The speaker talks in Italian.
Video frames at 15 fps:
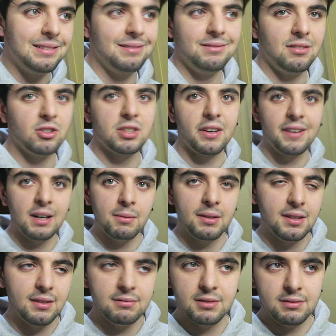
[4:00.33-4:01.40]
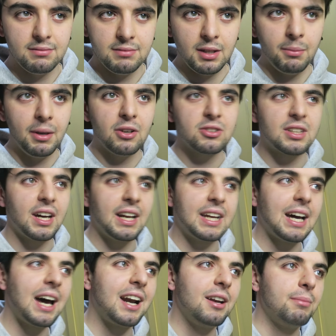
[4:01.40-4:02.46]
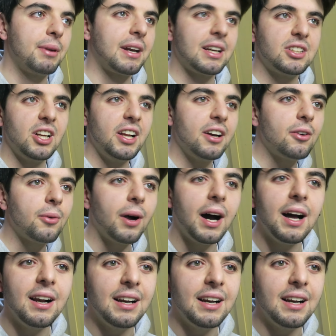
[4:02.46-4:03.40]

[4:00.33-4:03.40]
non serve ne nemmeno scaricarli perché ce li hai qua